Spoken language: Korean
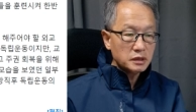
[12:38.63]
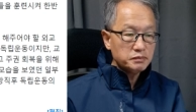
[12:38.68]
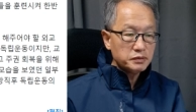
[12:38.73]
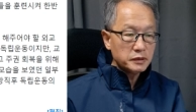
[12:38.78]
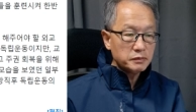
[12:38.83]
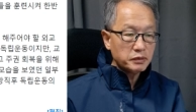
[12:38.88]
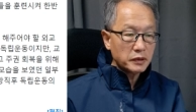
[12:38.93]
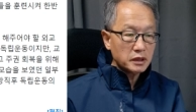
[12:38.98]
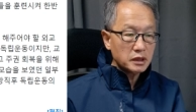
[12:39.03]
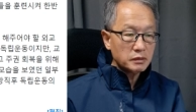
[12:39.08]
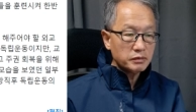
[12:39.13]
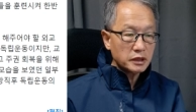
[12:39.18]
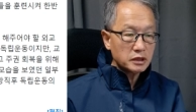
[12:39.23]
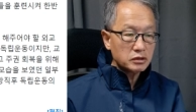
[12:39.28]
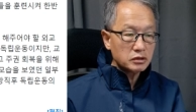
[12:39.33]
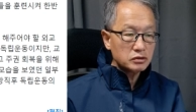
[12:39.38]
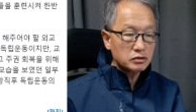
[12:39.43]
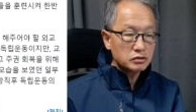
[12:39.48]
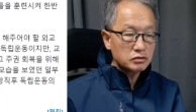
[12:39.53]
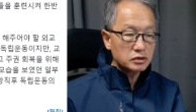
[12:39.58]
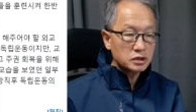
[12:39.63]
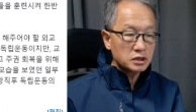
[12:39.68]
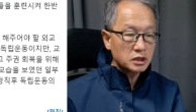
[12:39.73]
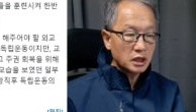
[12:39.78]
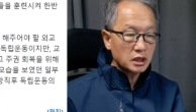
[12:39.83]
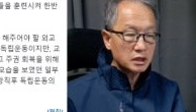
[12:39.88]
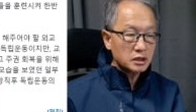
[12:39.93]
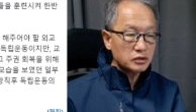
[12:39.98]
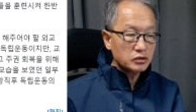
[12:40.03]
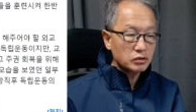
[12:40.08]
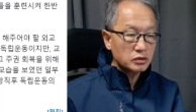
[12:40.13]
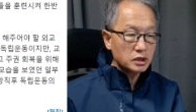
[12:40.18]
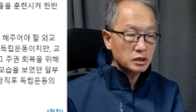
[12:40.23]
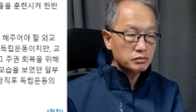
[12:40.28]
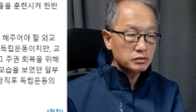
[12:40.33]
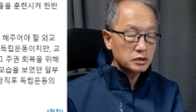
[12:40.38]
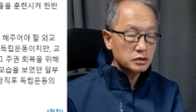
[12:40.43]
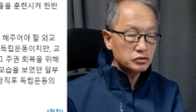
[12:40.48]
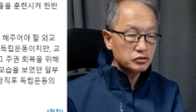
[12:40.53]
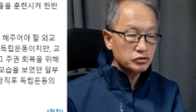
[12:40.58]
핍박을 받던 우리나라의
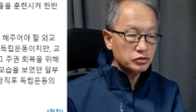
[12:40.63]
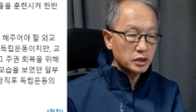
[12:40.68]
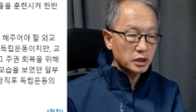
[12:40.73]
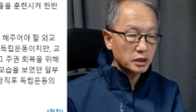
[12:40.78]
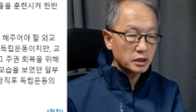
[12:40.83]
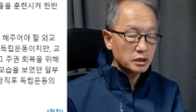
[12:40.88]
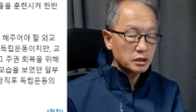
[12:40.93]
독립을 위해